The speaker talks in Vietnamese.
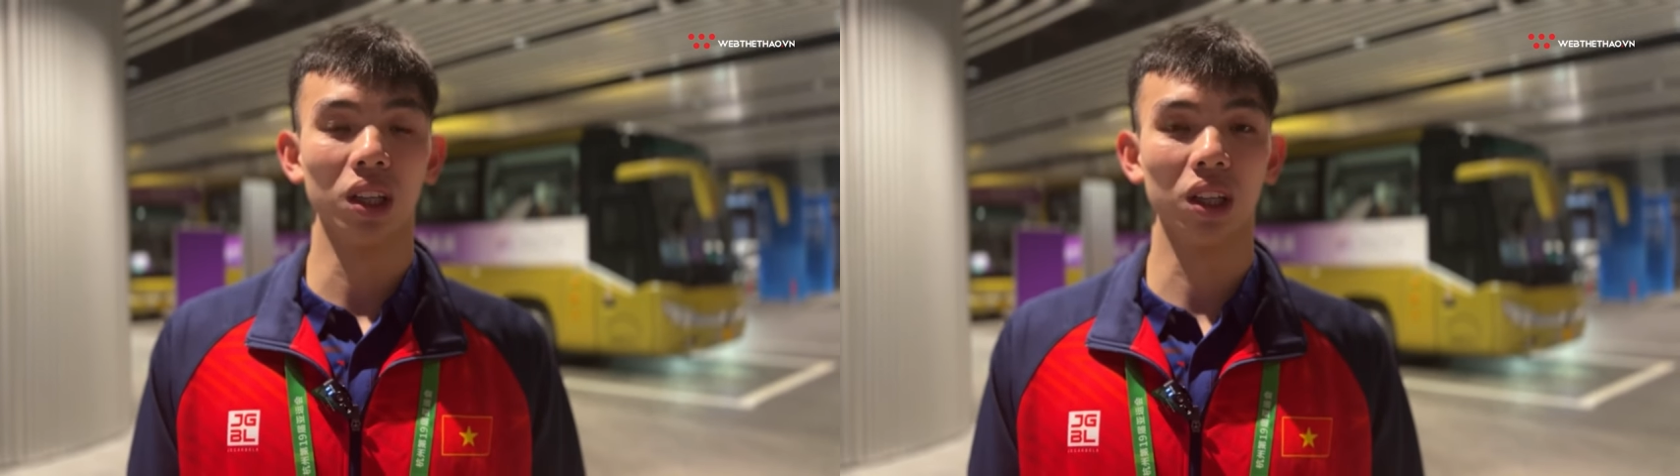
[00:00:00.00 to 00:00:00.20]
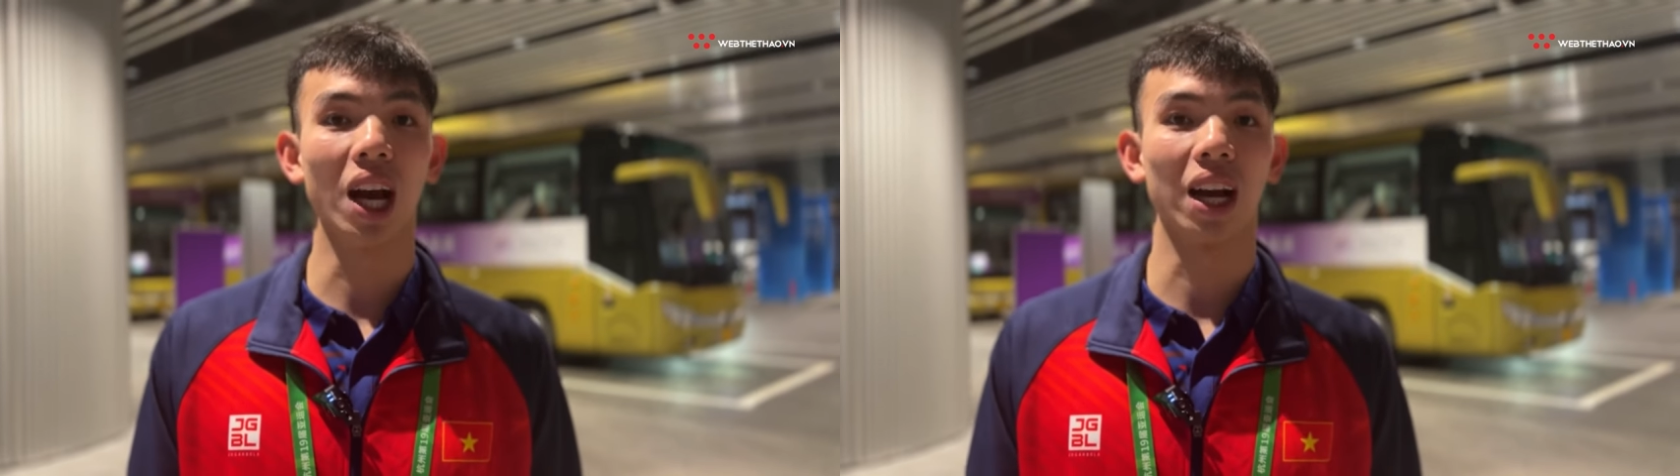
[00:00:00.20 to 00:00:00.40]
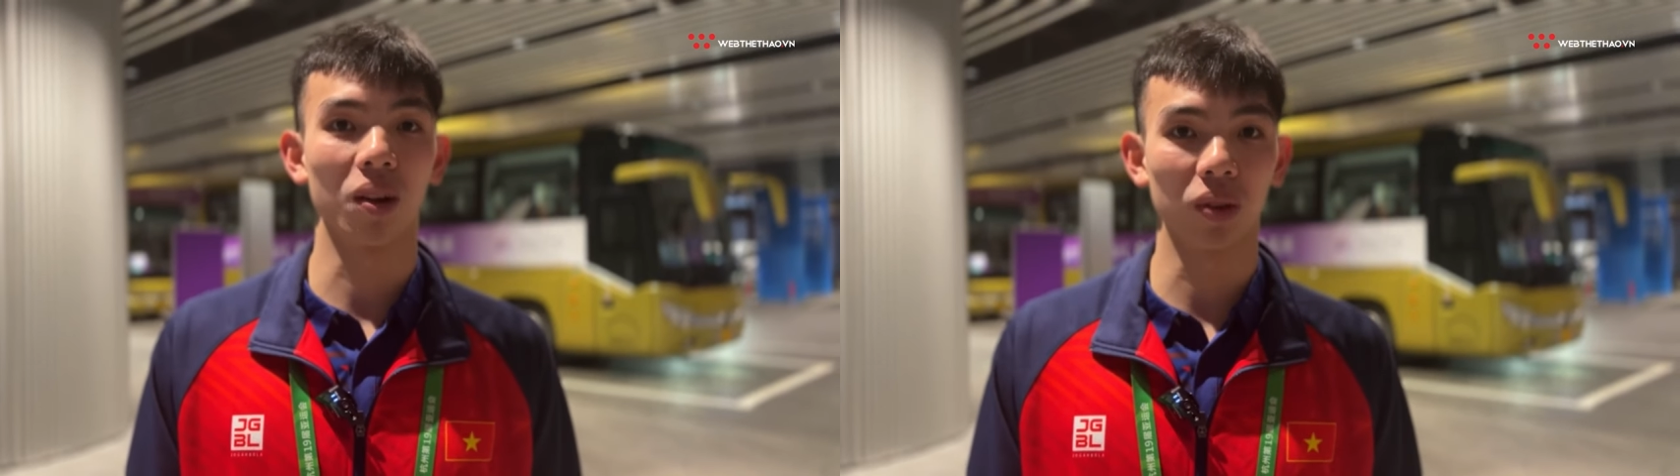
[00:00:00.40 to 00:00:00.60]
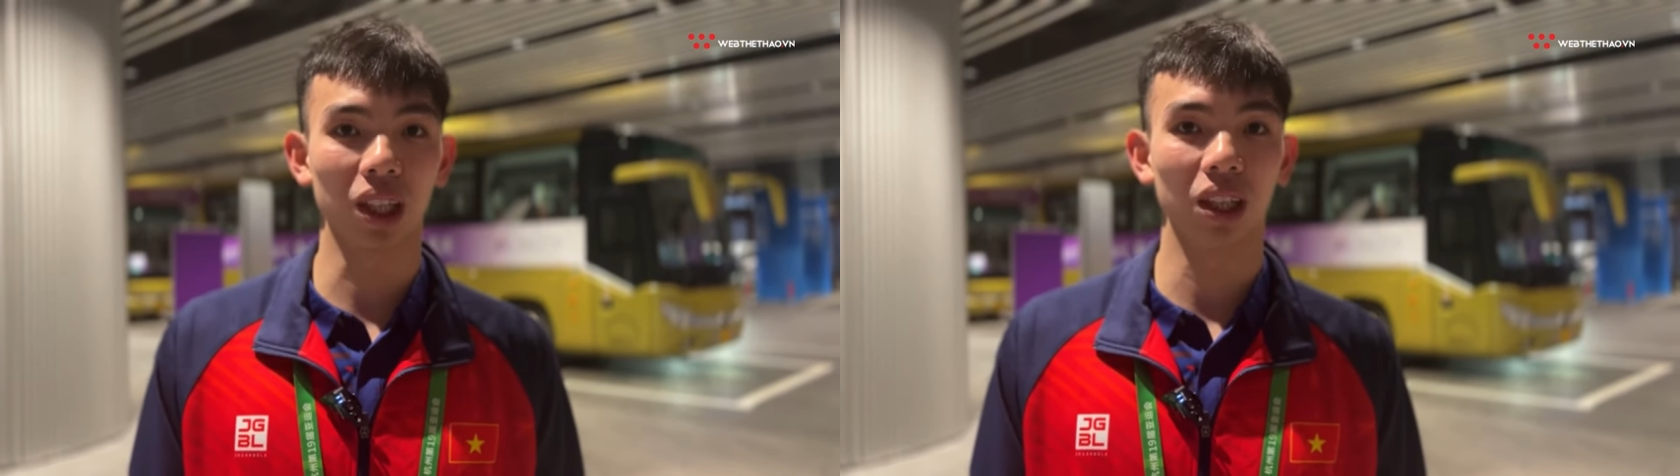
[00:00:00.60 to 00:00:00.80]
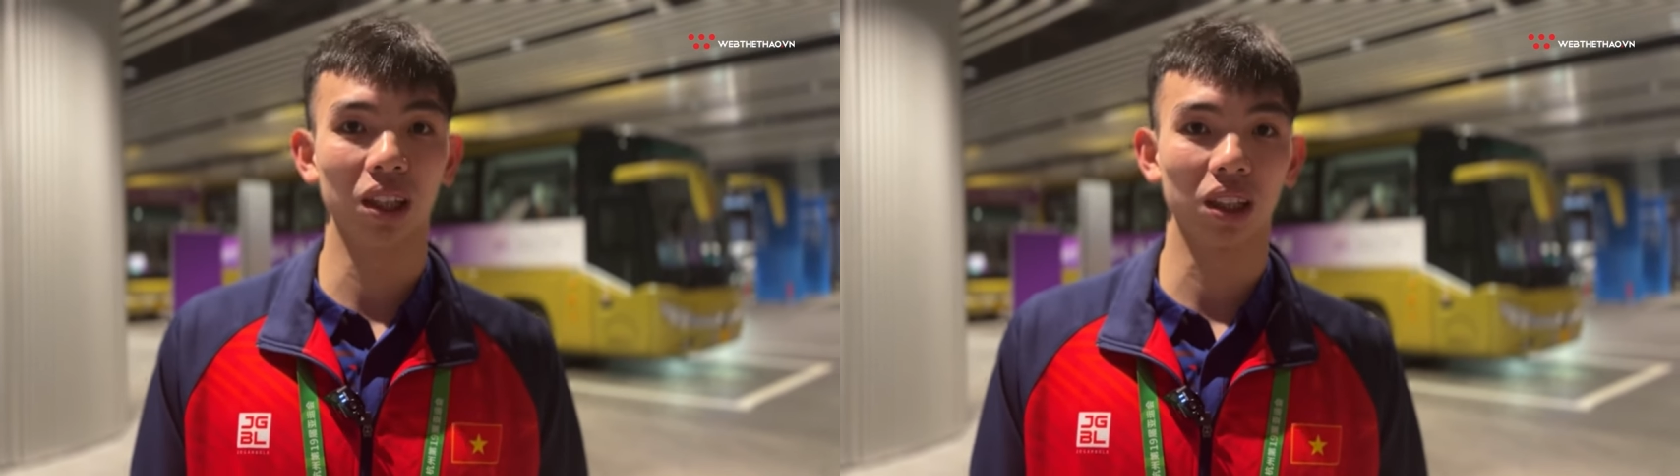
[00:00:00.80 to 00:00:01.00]
thứ hạng cao nhất
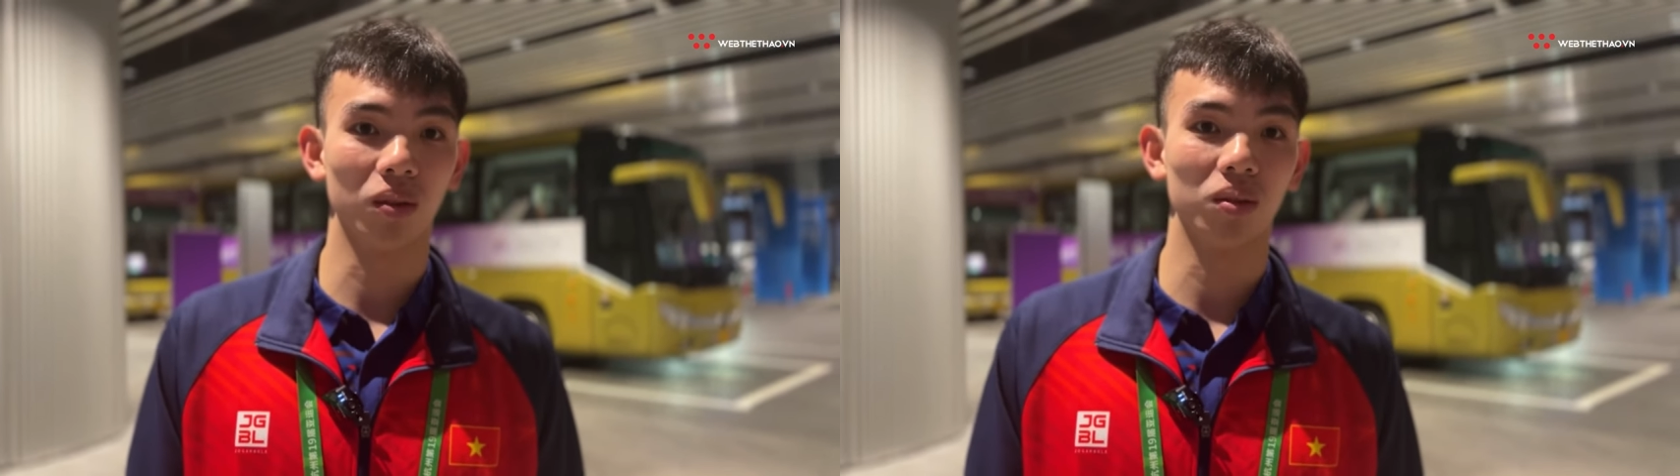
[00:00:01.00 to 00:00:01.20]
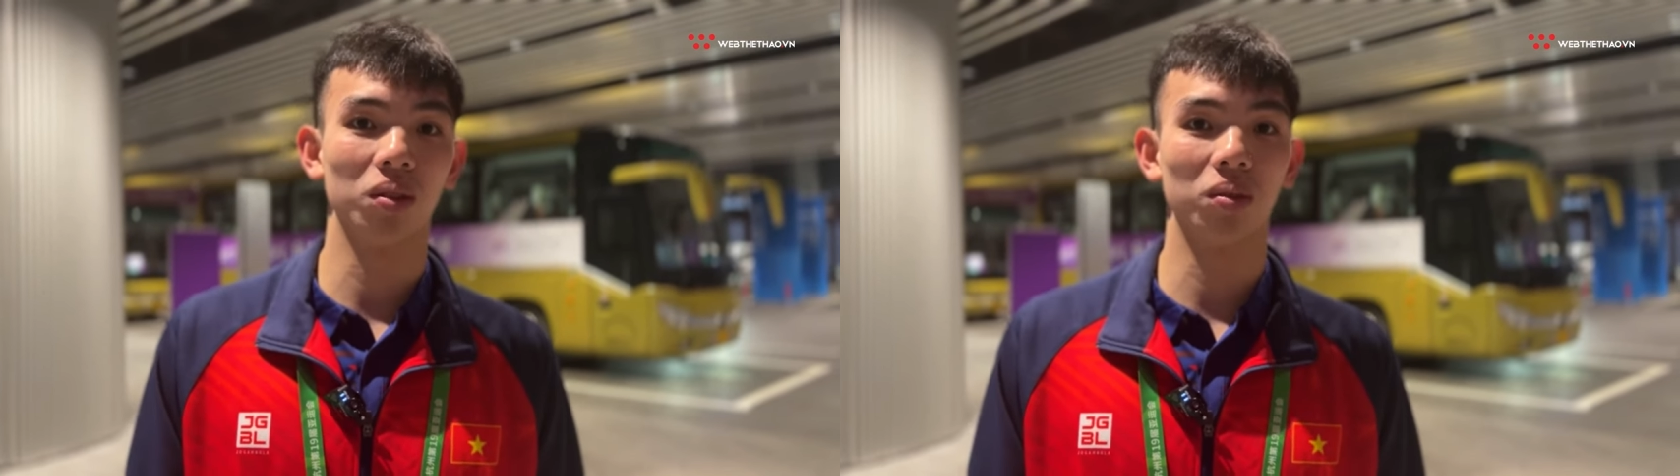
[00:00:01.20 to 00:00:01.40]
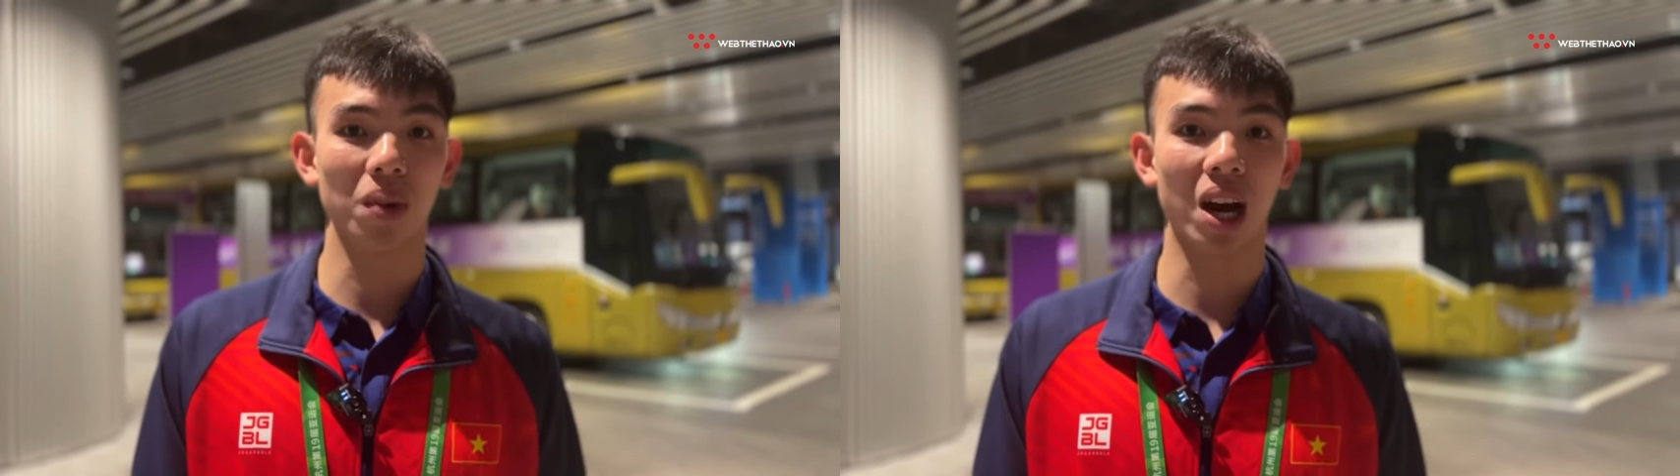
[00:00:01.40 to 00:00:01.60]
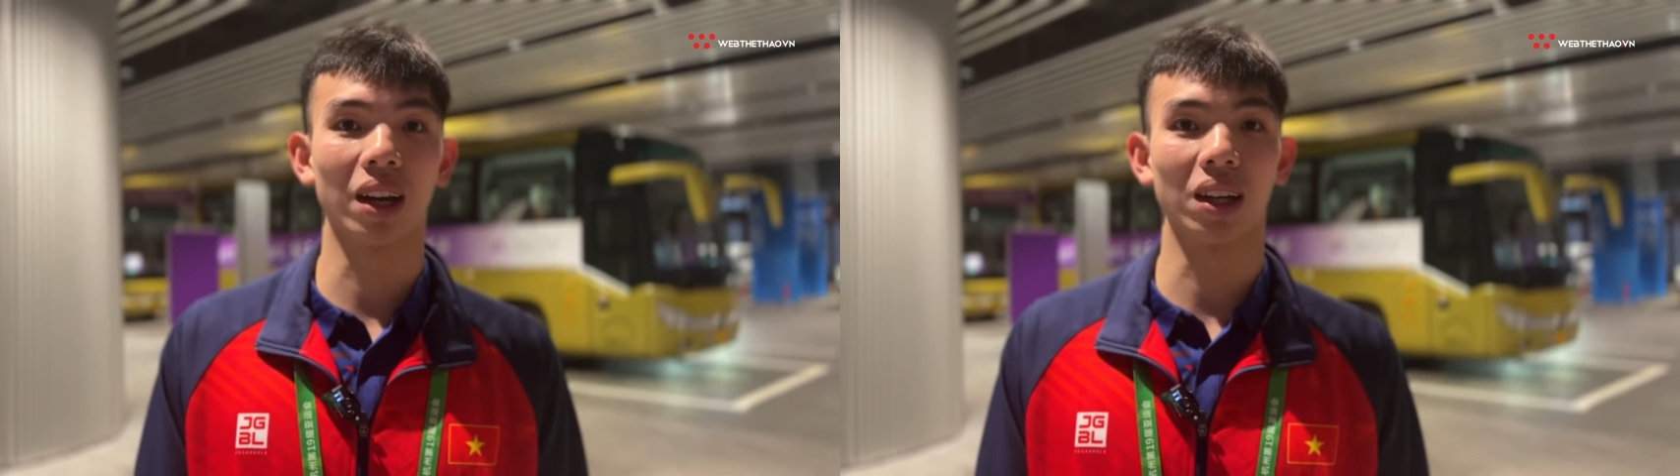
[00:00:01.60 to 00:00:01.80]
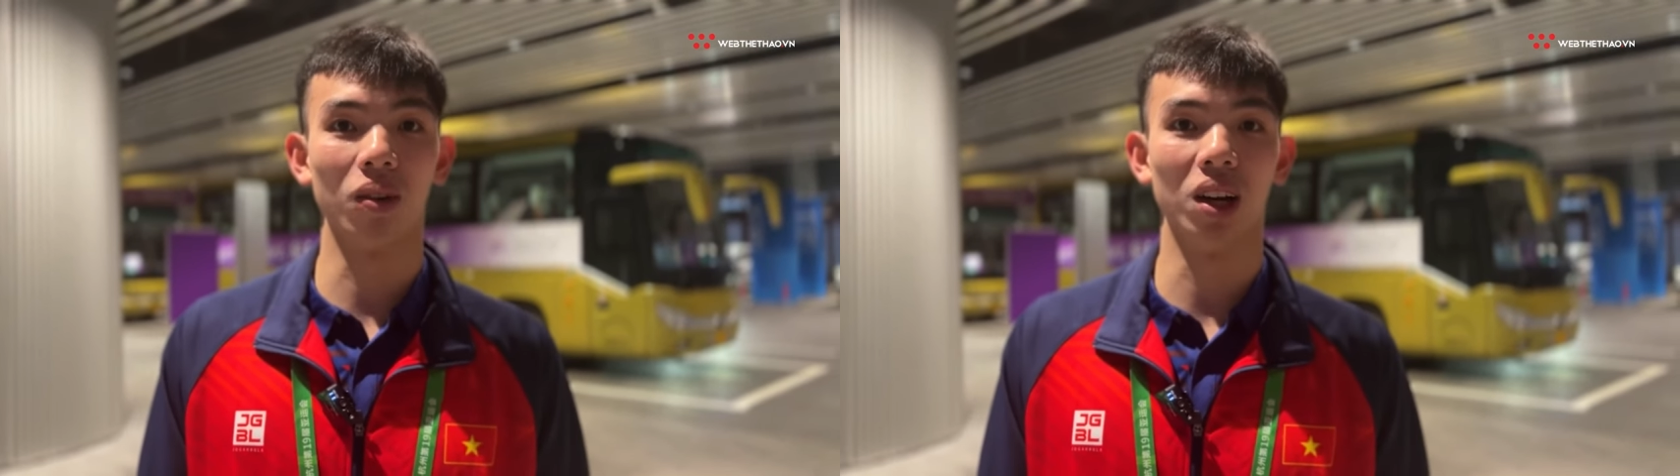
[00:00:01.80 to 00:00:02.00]
trong ba
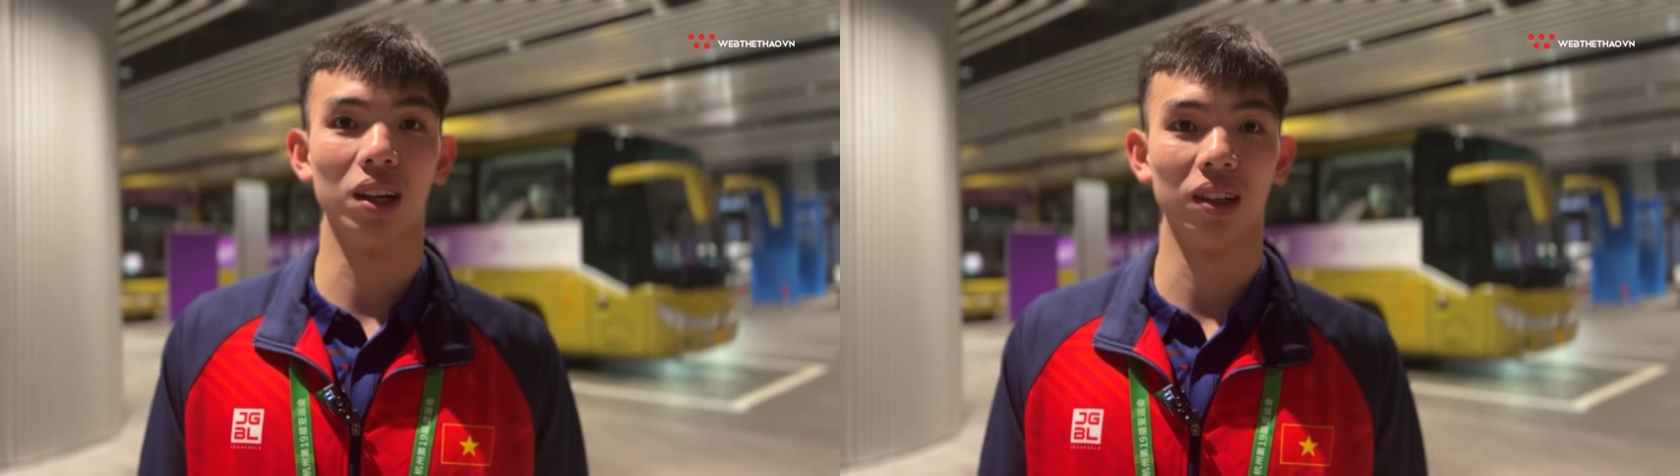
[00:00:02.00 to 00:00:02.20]
hàng đầu ạ.